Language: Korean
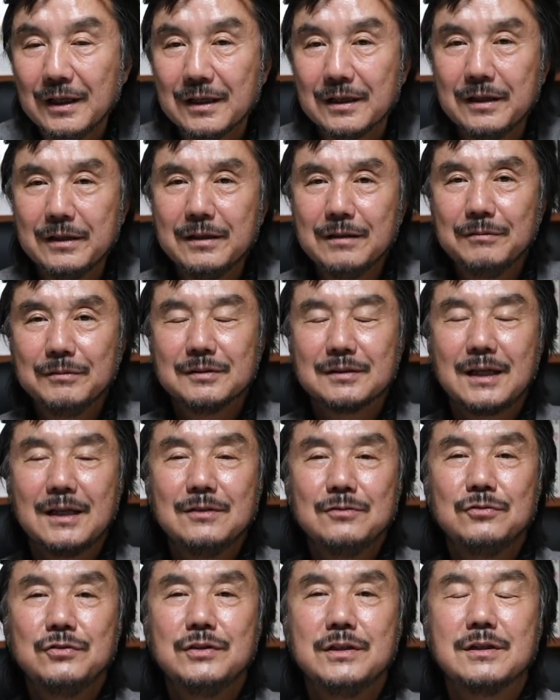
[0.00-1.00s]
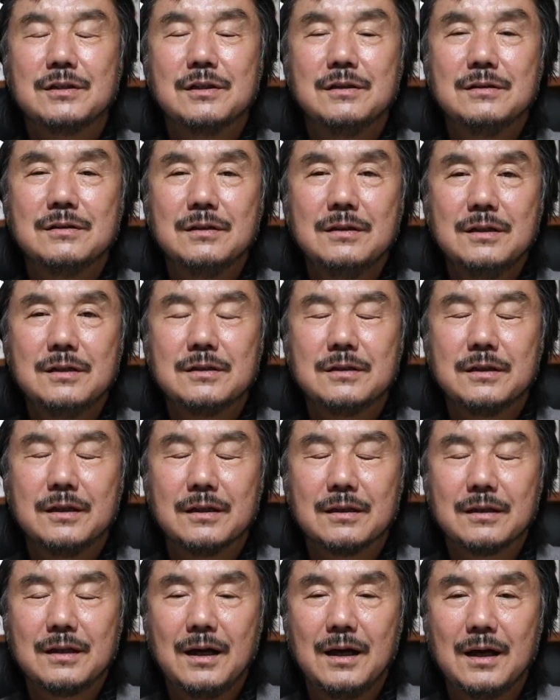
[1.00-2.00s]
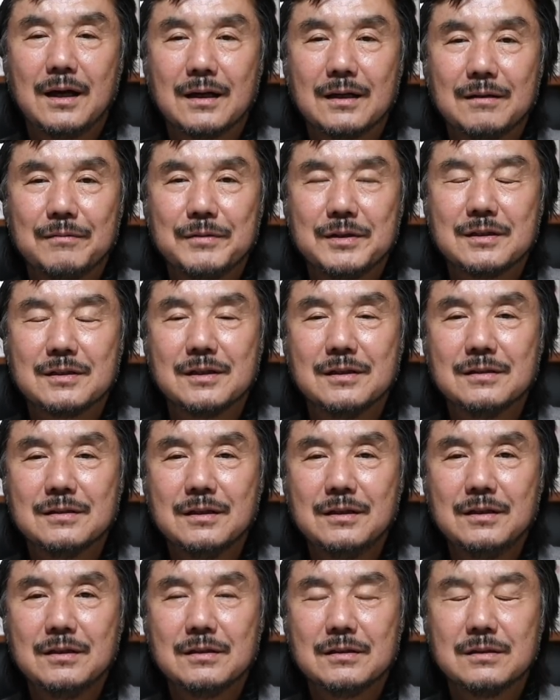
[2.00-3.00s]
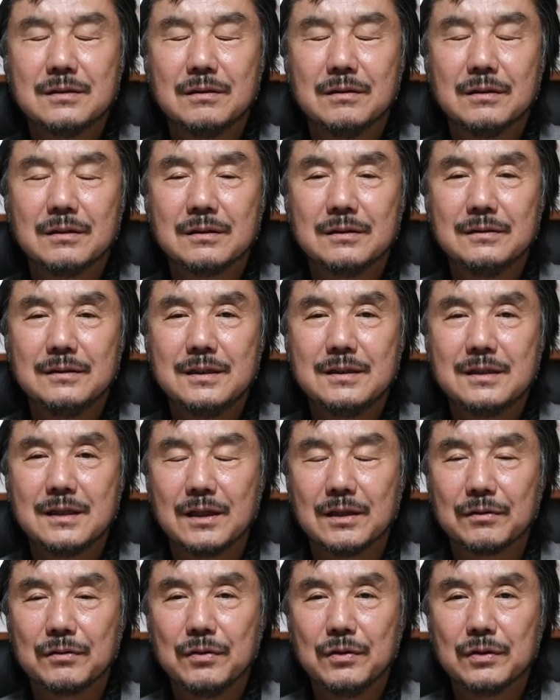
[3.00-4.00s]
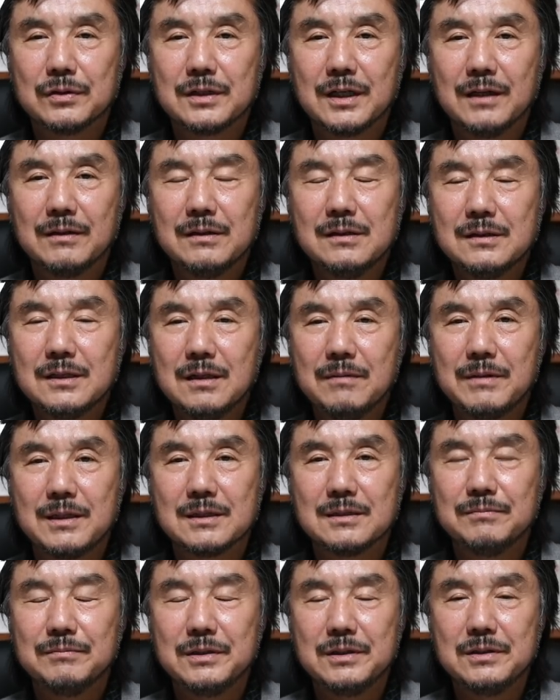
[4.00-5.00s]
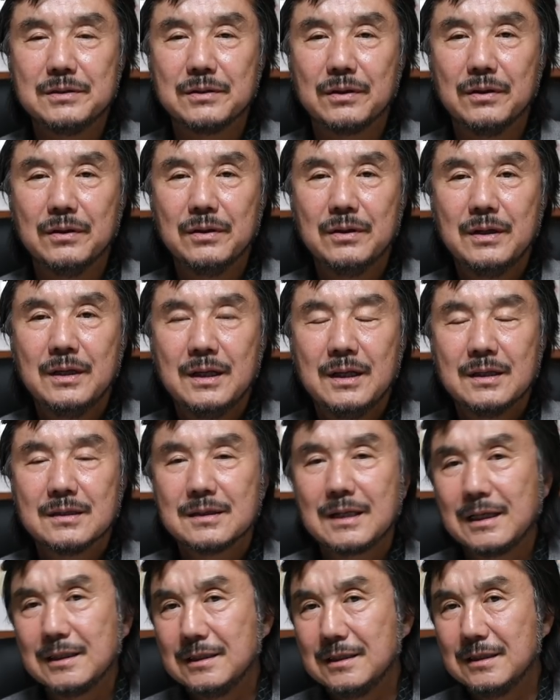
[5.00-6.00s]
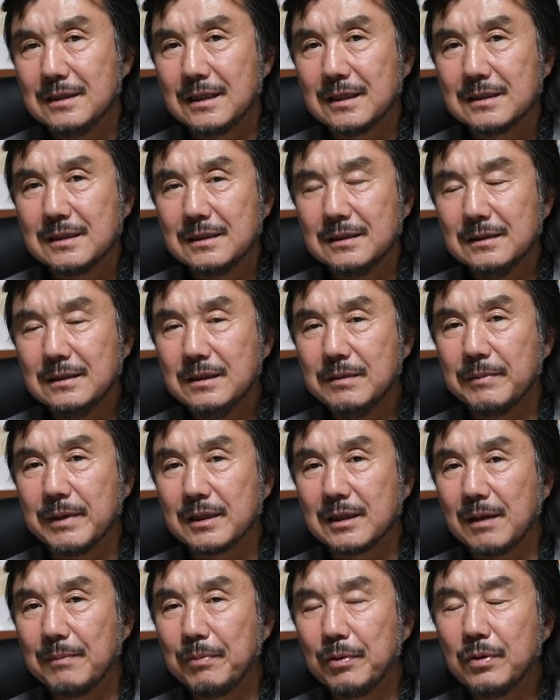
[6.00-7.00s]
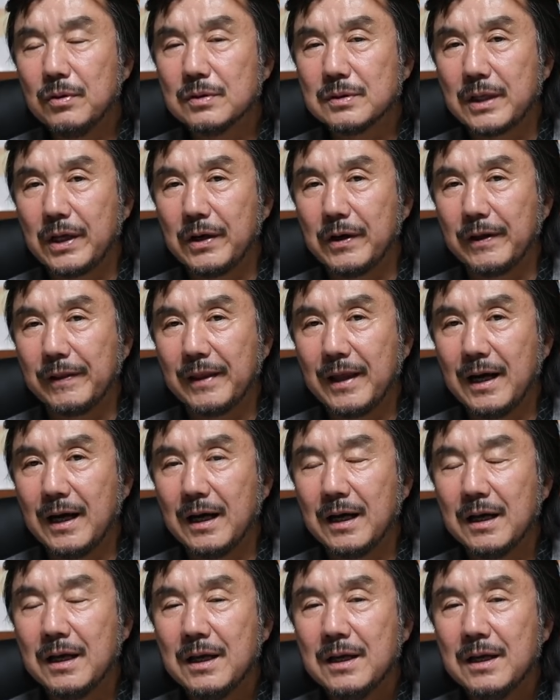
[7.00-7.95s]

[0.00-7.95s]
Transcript: 여러분 단순히 전선이 찍혔다 그러면 전선에서 끝내지 않고 제가 늘상 말씀드리죠. 사진이나 시는 메타포를 사용한다.